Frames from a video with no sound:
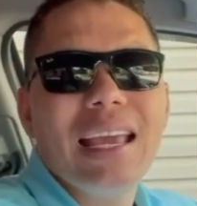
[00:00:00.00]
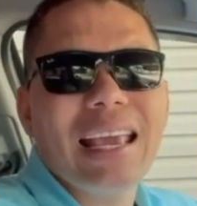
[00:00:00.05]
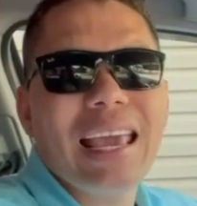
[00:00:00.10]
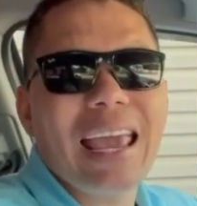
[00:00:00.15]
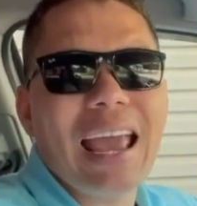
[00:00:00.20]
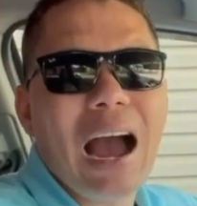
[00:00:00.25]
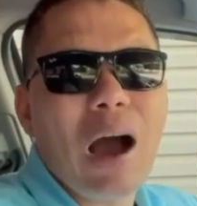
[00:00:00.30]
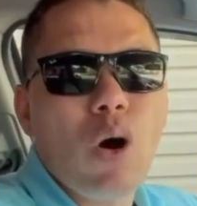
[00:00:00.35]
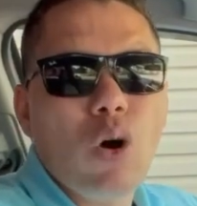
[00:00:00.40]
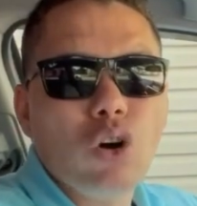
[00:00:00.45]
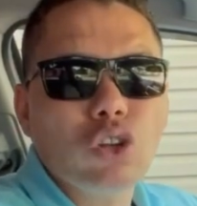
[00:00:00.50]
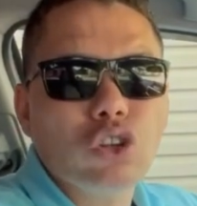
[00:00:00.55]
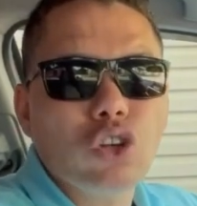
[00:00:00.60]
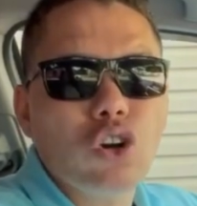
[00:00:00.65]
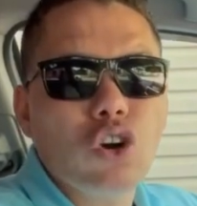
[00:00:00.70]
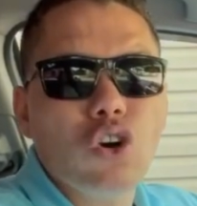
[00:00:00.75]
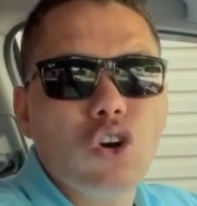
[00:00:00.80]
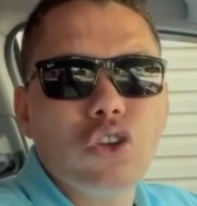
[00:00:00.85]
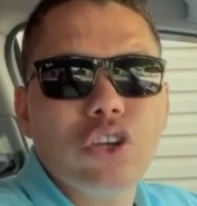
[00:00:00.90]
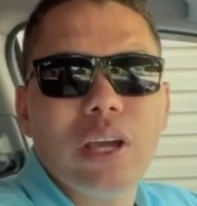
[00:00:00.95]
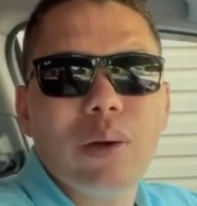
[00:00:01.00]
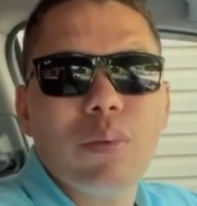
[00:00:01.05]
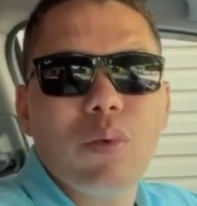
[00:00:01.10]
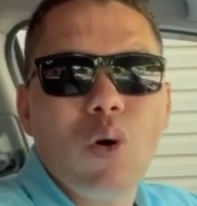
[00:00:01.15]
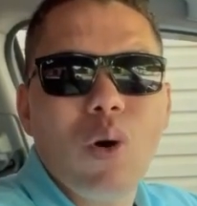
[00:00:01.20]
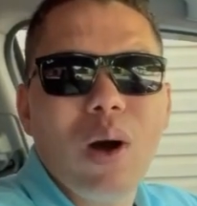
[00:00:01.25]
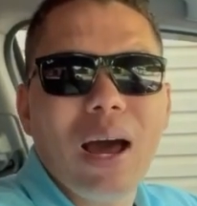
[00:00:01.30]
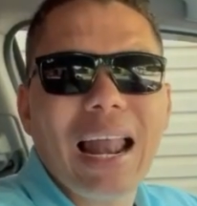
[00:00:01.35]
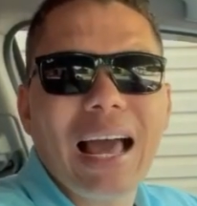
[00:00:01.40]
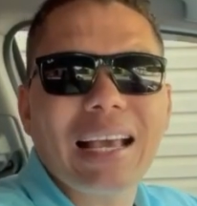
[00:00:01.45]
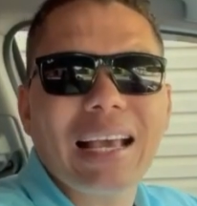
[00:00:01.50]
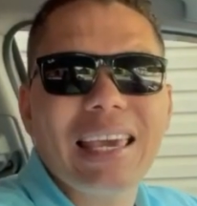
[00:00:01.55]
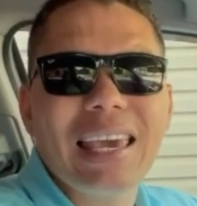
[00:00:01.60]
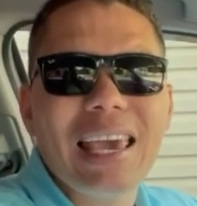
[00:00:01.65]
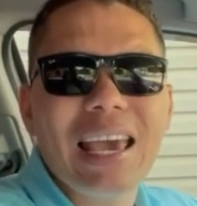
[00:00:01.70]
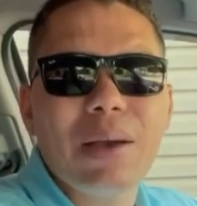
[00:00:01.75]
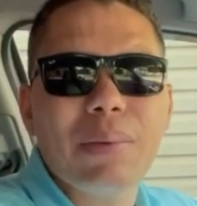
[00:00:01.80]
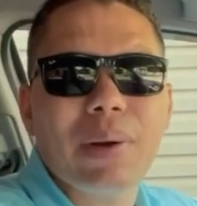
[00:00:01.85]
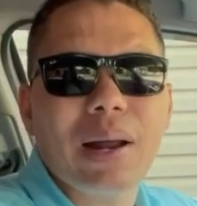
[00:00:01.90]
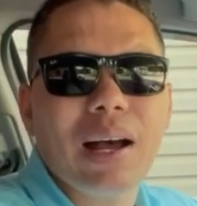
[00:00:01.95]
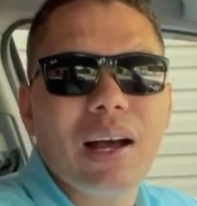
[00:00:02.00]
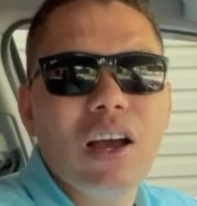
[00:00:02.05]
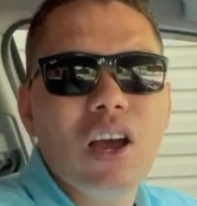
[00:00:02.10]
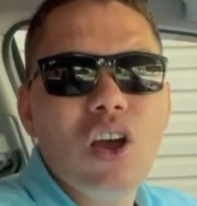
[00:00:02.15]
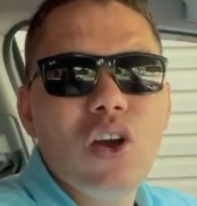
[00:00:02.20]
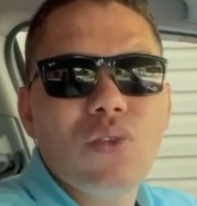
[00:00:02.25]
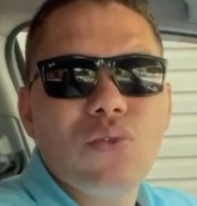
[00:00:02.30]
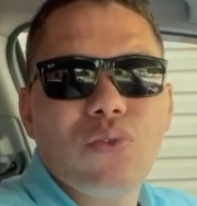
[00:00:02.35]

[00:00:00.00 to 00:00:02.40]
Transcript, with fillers: que a otro lo llevó a la quiebra